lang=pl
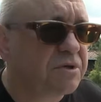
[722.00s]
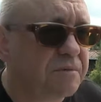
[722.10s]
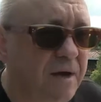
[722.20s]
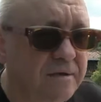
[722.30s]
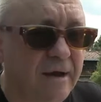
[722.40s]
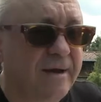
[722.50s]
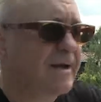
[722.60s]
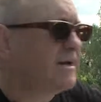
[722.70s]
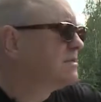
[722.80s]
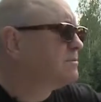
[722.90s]
świata.
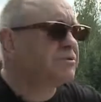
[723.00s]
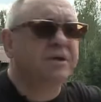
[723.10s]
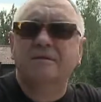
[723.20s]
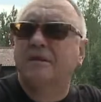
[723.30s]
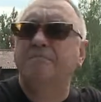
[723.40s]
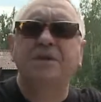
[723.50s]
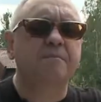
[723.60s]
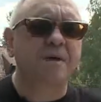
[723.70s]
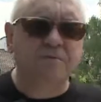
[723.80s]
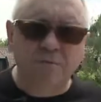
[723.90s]
Sprzętem
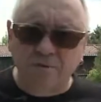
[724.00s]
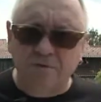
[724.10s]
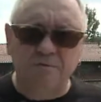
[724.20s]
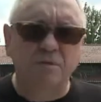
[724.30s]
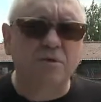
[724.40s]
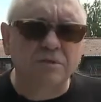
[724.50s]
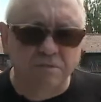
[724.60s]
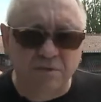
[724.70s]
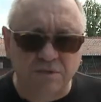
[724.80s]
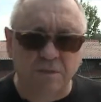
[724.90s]
nieprawdopodobnym,
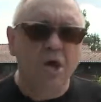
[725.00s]
kosmicznym.